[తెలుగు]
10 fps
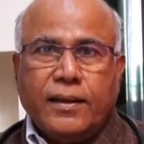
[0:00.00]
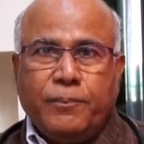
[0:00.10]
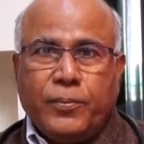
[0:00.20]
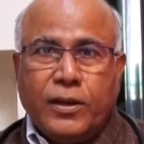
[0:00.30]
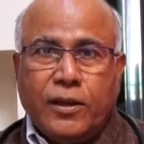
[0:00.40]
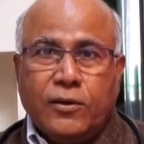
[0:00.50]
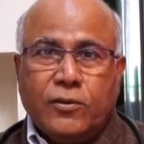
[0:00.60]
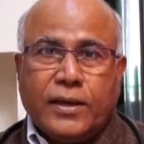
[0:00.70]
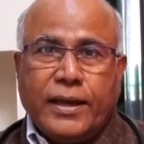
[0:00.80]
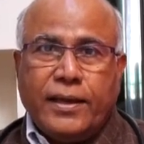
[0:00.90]
ఈ
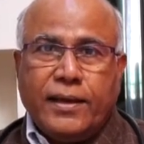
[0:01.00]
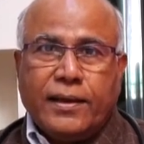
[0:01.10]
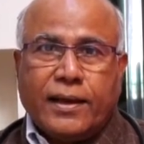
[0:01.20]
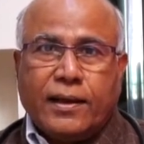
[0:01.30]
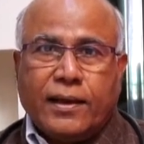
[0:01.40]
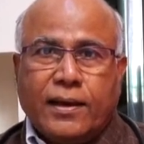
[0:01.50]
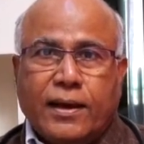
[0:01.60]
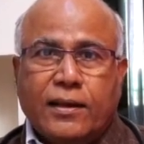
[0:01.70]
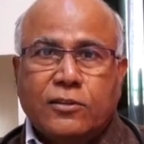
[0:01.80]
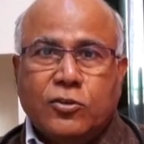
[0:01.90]
పేలుకి
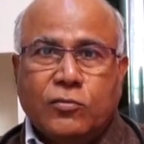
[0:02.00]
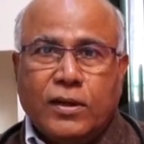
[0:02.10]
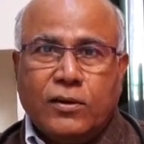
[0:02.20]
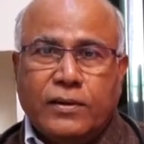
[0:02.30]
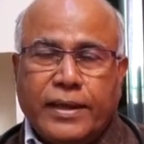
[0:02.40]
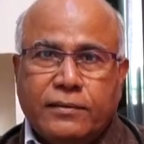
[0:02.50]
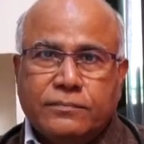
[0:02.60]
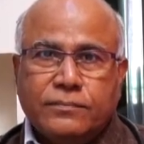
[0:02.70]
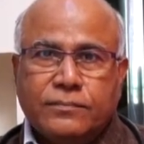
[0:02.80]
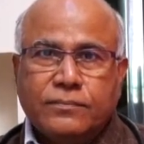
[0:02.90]
రకరకాల దువ్వెనలు ఉన్నాయి
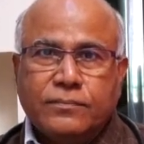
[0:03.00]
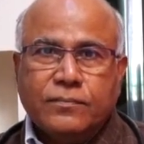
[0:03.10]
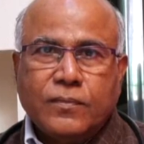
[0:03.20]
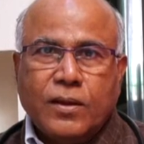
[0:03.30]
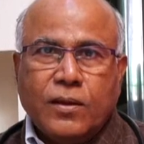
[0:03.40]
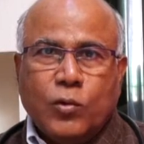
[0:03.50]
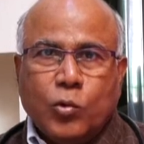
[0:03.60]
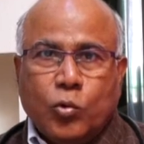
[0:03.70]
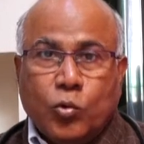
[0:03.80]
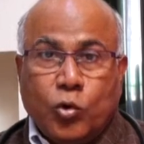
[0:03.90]

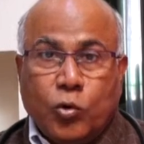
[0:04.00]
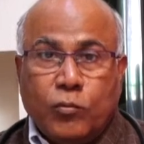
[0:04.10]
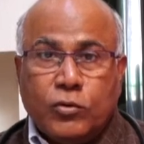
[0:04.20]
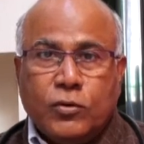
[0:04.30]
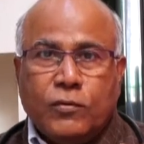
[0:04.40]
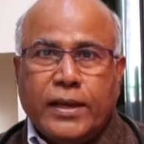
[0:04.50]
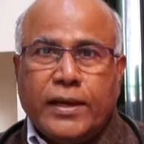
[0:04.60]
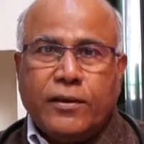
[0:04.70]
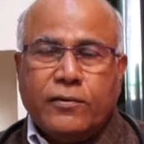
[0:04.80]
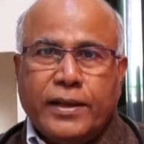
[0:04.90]
కొమ్ము
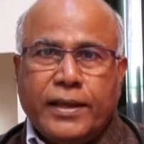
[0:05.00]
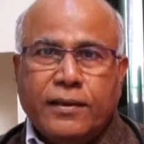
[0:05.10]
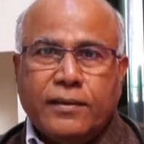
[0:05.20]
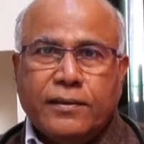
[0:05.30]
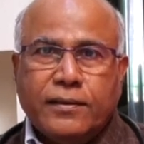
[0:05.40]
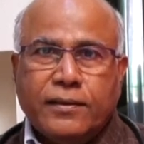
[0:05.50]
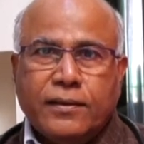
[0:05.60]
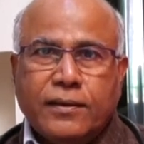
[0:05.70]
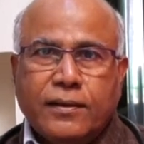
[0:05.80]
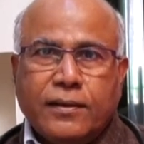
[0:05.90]
దువ్వెనలను ఉన్నాయి
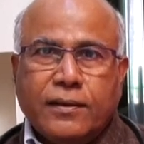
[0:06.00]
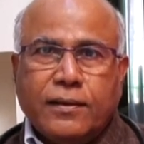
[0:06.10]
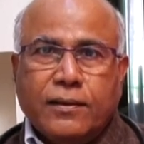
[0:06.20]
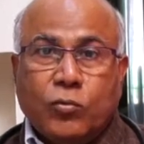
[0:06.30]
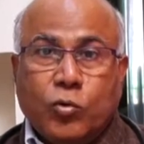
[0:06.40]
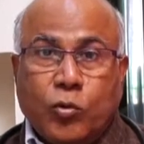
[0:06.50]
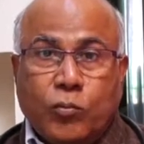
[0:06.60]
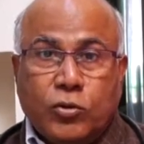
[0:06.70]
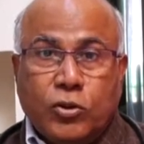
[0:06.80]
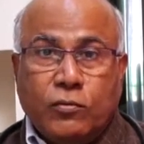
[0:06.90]

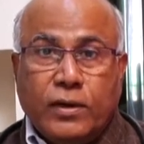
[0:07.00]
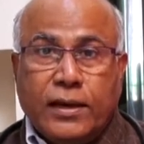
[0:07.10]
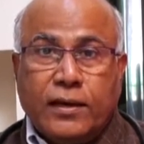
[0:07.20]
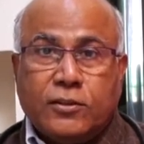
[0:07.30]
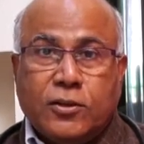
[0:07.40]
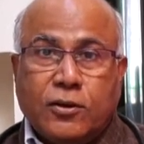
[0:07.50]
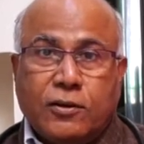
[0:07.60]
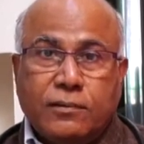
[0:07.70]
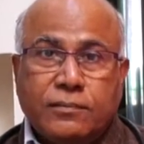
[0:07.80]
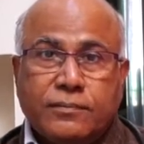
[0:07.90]
కొమ్ము దువ్వెనలతో
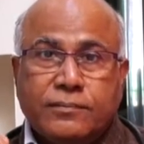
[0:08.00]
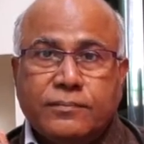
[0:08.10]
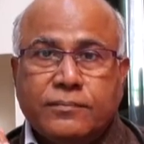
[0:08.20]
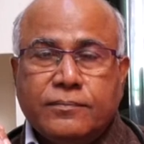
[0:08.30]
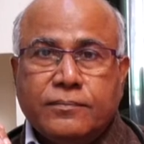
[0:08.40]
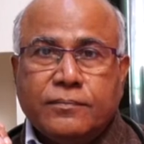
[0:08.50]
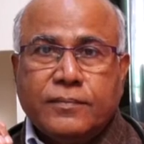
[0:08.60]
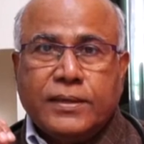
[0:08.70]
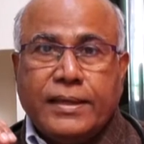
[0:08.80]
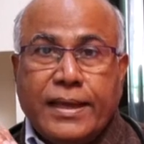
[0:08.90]

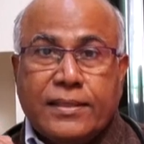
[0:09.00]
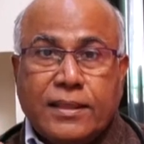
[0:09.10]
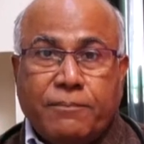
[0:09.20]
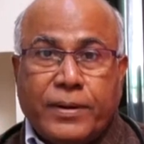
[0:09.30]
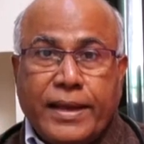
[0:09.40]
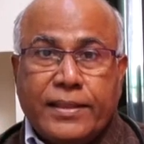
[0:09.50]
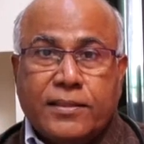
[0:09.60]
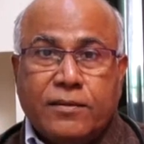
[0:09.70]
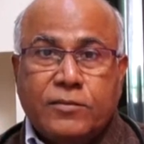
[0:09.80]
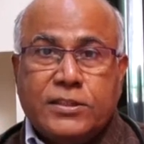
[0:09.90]
ఎంత
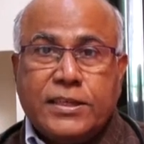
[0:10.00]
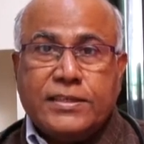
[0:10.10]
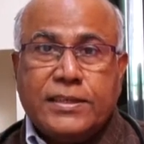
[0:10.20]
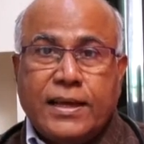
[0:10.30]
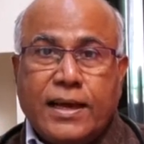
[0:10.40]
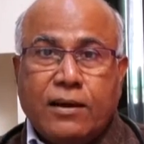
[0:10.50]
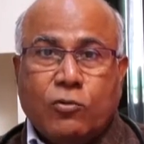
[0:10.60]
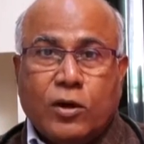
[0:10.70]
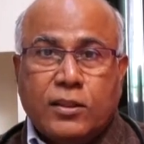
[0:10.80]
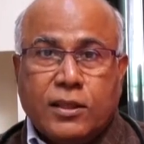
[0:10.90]
ప్రయత్నం చేసినా
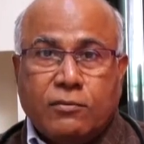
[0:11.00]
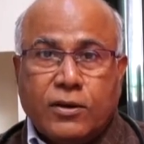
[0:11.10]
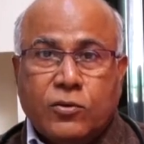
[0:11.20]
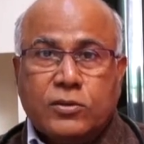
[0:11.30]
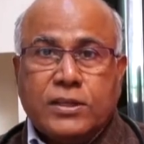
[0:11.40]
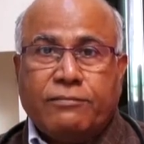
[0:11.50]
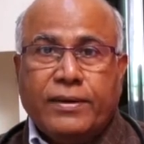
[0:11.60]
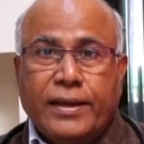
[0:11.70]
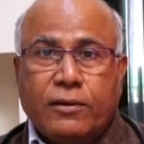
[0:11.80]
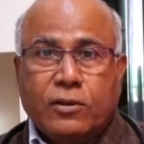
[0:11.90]
కొంతవరకు
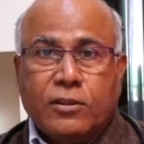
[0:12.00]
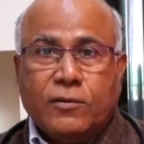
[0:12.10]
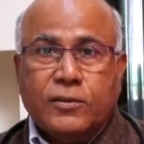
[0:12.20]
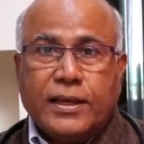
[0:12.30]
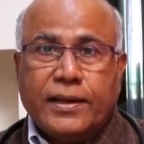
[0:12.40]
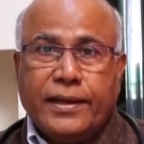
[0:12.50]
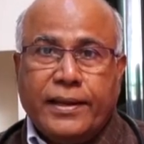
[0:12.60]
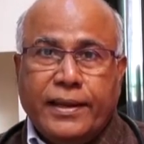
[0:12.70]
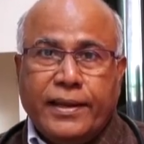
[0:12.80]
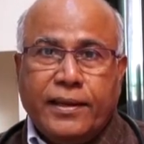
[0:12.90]
సఫలీకృతం అవుతారు
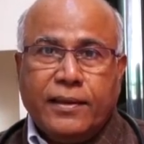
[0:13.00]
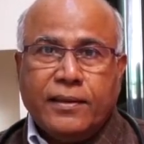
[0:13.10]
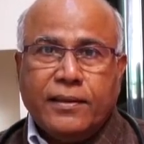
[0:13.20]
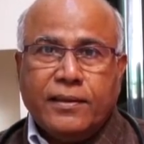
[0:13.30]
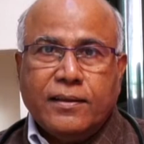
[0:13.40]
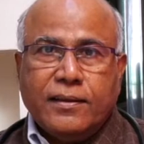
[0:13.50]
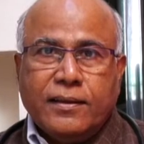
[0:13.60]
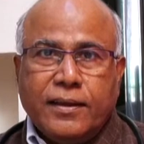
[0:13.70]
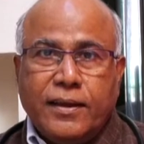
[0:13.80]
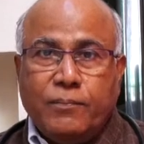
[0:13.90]
కానీ
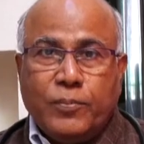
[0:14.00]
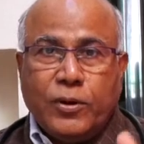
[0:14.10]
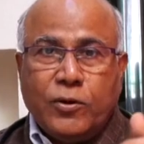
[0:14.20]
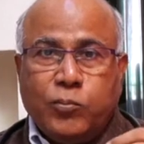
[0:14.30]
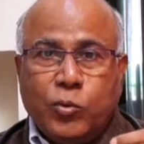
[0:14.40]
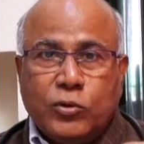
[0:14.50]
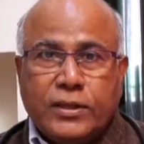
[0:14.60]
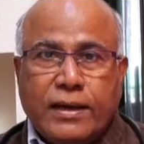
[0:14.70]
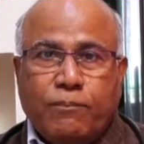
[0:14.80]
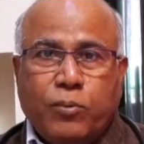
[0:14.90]
ఈ పేలు
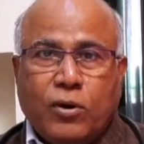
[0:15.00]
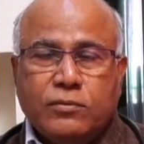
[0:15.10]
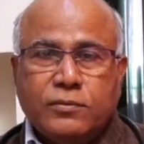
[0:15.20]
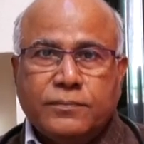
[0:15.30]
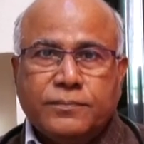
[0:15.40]
పూర్తిగా పోవు